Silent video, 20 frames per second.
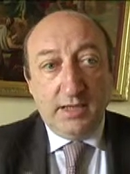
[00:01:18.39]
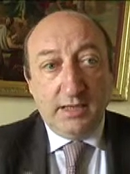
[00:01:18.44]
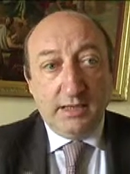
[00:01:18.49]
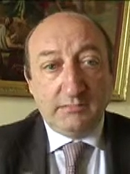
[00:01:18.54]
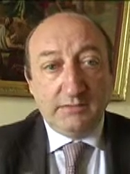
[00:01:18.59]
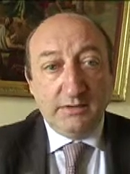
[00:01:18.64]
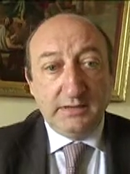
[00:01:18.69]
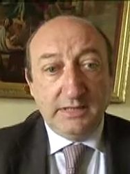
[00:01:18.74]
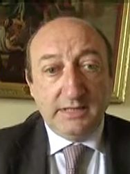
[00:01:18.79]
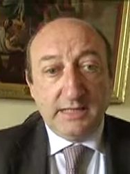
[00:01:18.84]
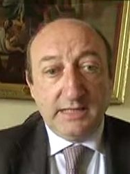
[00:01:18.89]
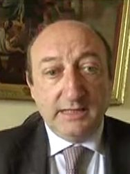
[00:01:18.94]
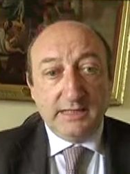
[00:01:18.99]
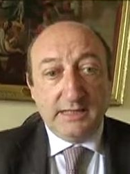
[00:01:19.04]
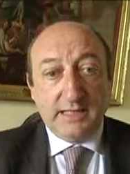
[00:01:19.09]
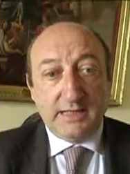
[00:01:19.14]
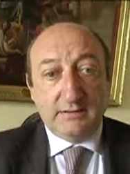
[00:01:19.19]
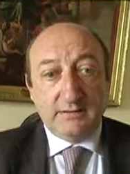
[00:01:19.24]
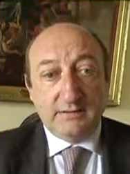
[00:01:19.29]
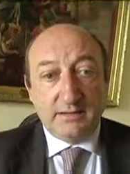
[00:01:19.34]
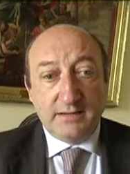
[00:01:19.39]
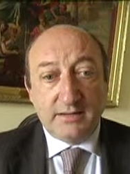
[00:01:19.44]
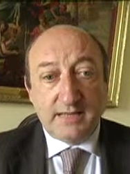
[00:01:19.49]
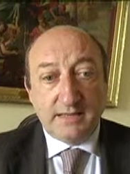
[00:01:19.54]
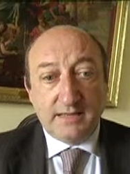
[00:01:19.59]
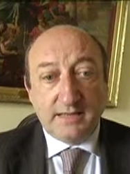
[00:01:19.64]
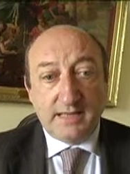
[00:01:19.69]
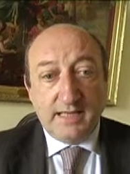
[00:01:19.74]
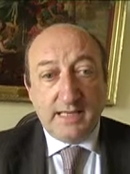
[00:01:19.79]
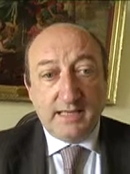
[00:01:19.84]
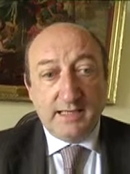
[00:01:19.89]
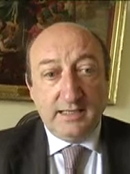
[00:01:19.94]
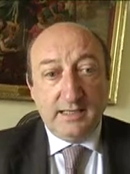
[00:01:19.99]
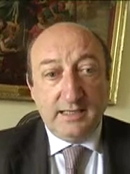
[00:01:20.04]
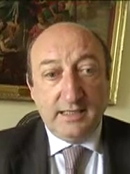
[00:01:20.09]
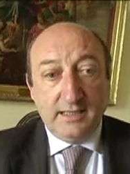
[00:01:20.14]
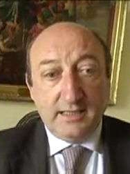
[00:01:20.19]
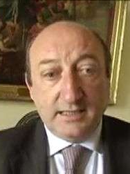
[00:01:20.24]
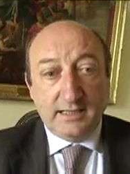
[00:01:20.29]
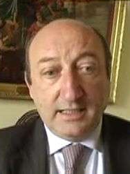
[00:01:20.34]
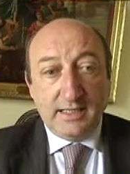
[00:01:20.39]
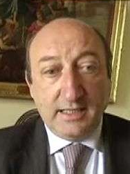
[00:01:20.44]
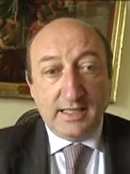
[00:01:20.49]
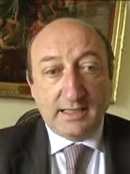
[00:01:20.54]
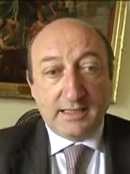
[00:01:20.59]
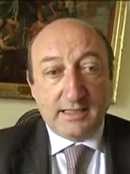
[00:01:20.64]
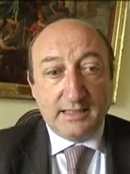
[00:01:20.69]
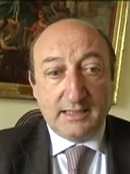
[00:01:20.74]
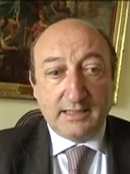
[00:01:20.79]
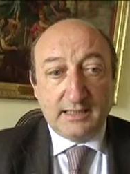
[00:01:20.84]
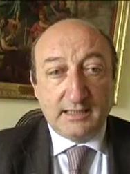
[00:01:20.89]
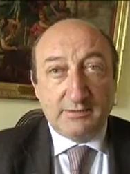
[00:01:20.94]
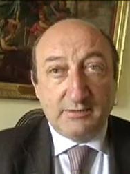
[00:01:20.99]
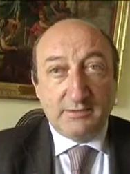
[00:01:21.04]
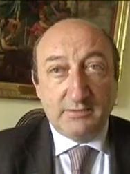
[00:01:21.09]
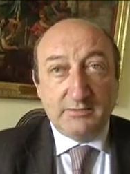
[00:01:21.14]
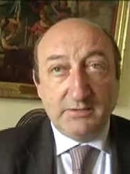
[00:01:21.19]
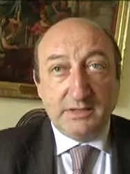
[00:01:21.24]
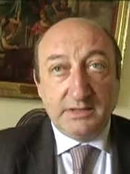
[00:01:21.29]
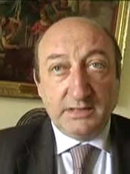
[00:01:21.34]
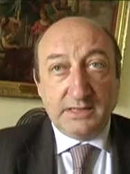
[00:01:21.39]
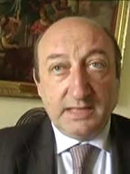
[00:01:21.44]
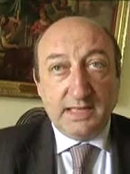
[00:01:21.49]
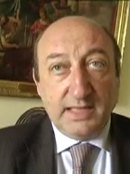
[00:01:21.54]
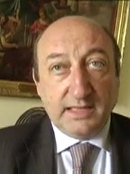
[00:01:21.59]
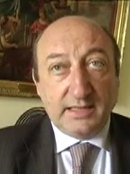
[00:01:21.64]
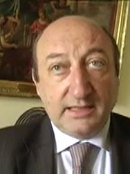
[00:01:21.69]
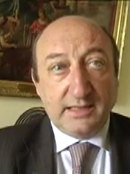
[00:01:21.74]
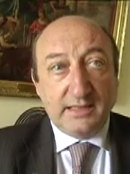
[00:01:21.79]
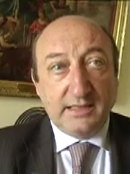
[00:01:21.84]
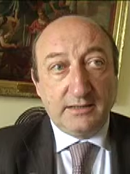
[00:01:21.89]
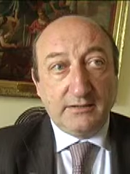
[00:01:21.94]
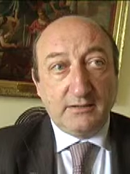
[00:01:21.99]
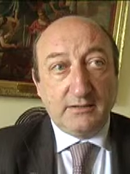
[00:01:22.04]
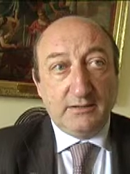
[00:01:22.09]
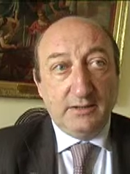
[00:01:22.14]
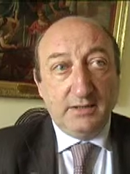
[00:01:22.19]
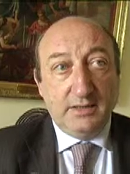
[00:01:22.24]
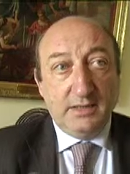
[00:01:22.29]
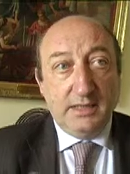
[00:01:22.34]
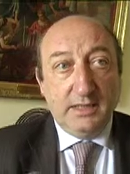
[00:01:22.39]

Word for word: e quindi all'interno delle città c'è anche la disponibilità, credo,